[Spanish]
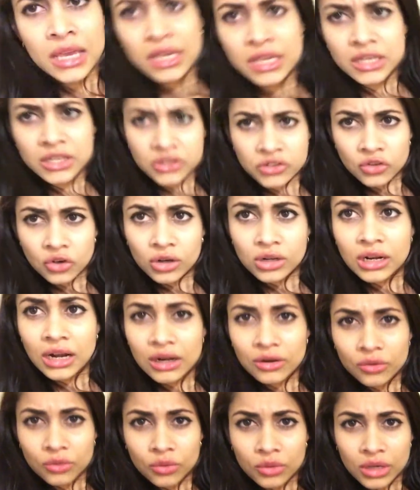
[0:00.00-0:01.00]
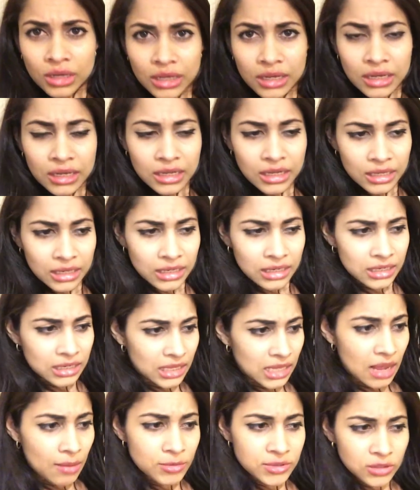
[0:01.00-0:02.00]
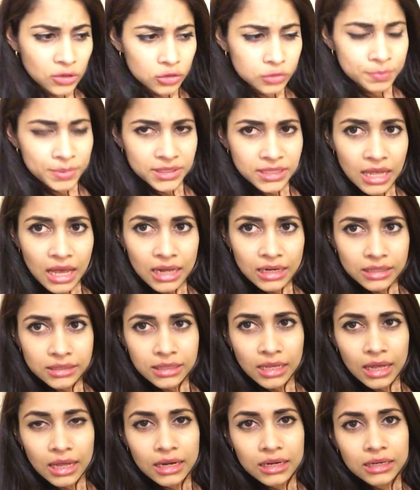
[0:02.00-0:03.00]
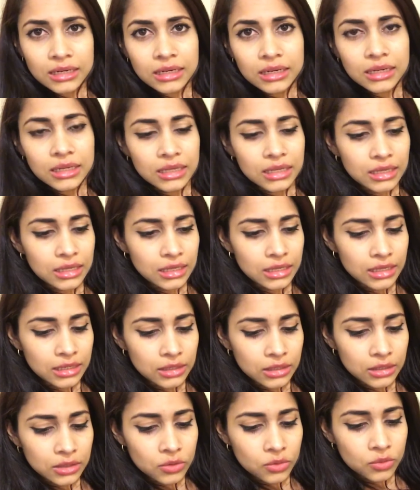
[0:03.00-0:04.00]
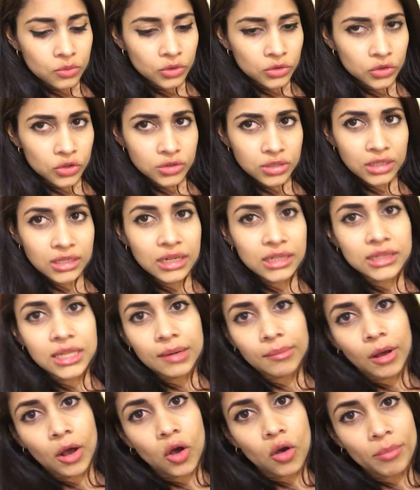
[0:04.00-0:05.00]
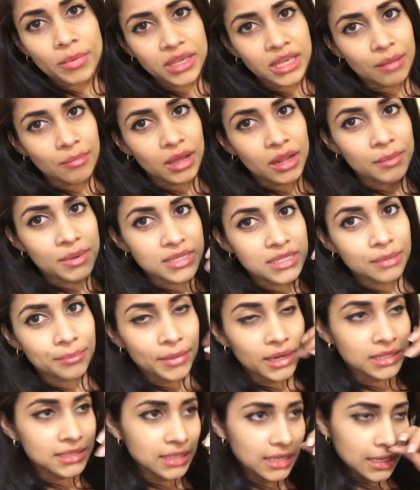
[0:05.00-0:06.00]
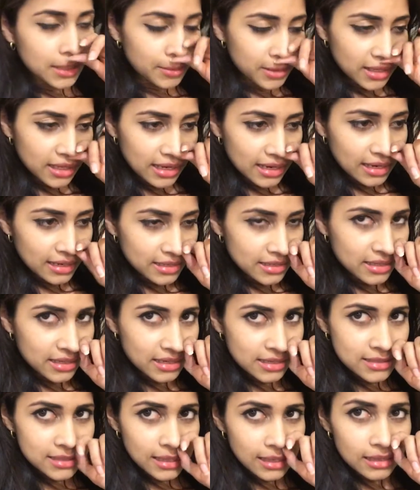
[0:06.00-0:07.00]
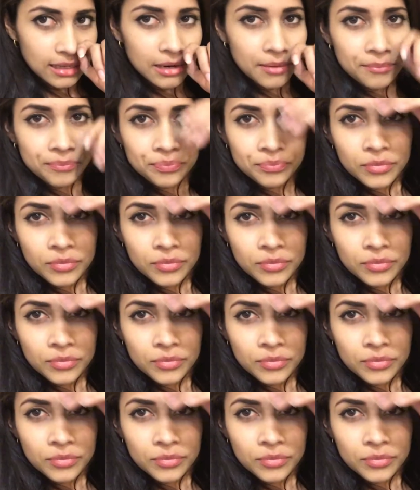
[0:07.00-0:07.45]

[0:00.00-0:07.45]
Y yo, claro, eh, la llamamos al hospital y tal. Y cuando yo salí del trabajo me llama y me dice Melissa, que van a dejar a la niña ingresada.